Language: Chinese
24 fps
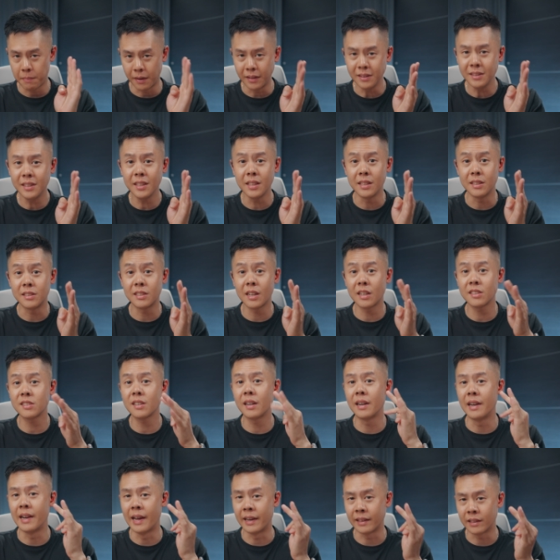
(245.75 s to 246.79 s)
本体加
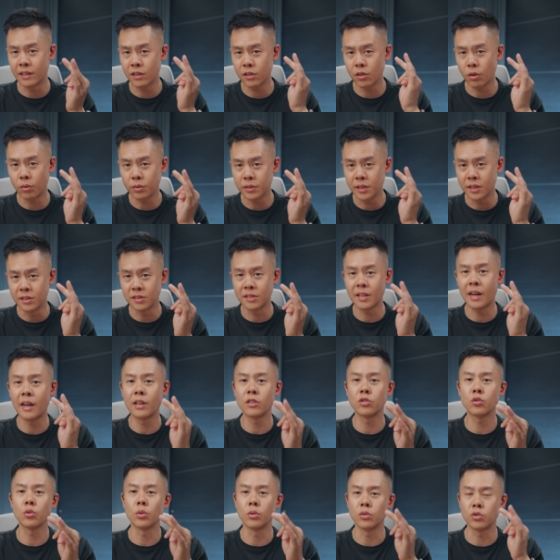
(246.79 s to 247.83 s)
上两个供电
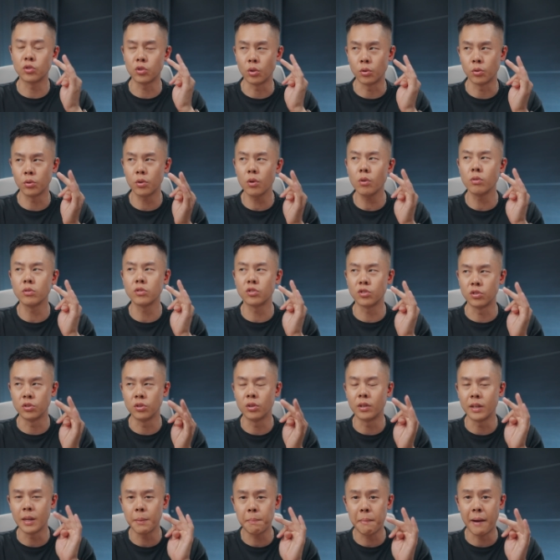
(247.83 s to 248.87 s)
插座，总共。共使
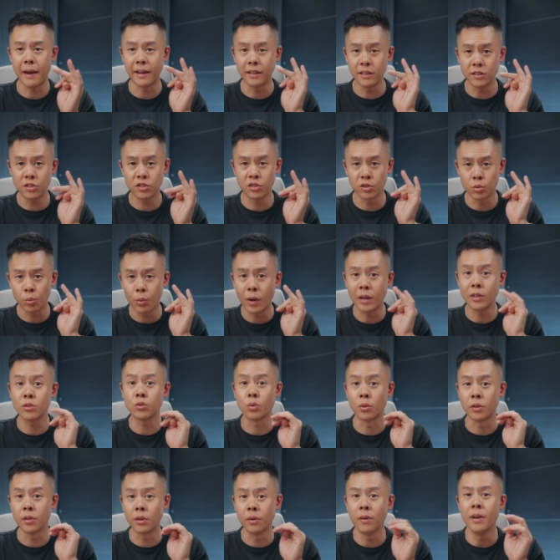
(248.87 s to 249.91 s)
用一百一十瓦
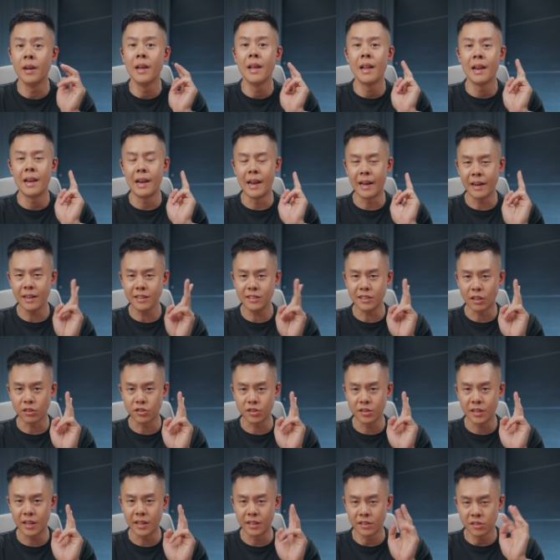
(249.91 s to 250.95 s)
左右，两个小
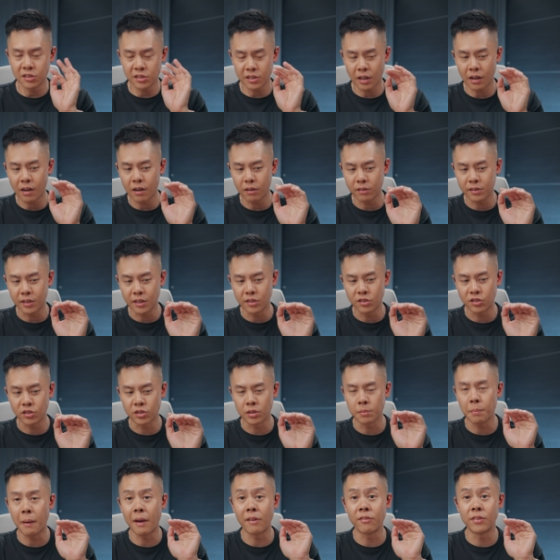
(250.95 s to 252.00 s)
时内消耗电
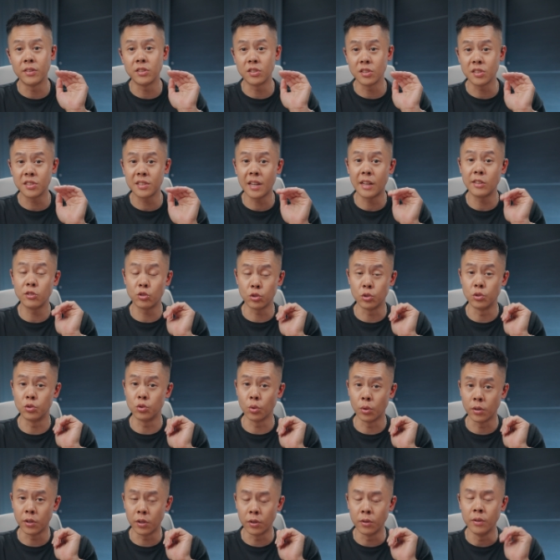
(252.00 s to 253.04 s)
池百分之三十
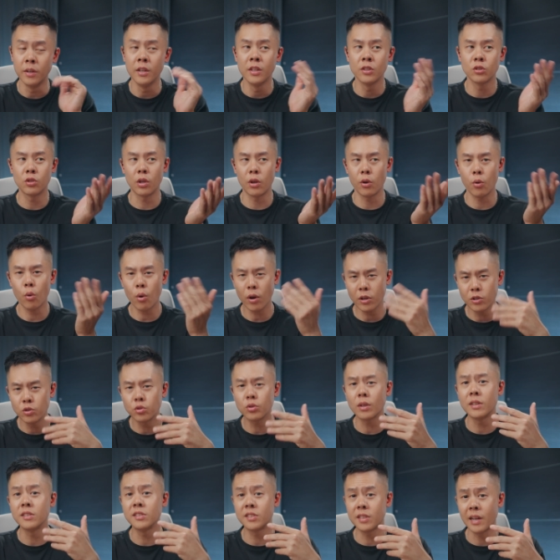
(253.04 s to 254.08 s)
左右，所以换
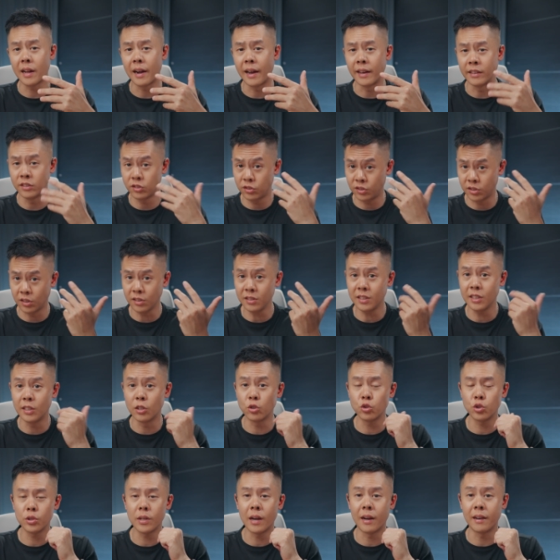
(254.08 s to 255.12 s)
算下来，整体
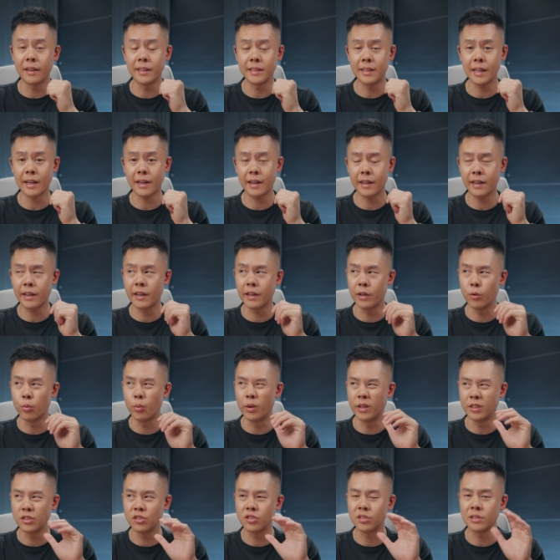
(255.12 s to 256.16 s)
的续航力大概可以
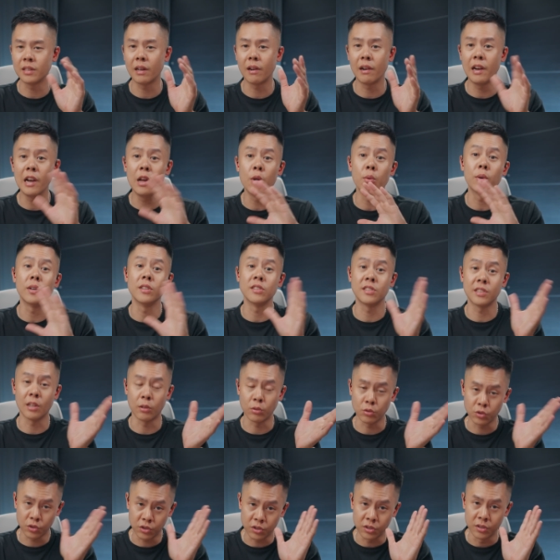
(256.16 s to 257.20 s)
维持到六个
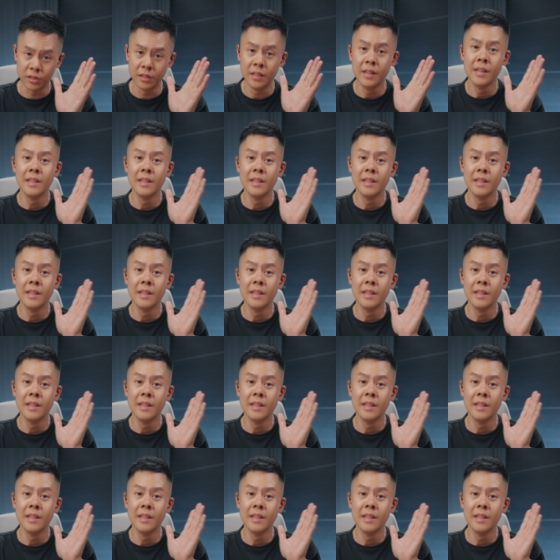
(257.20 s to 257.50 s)
小时。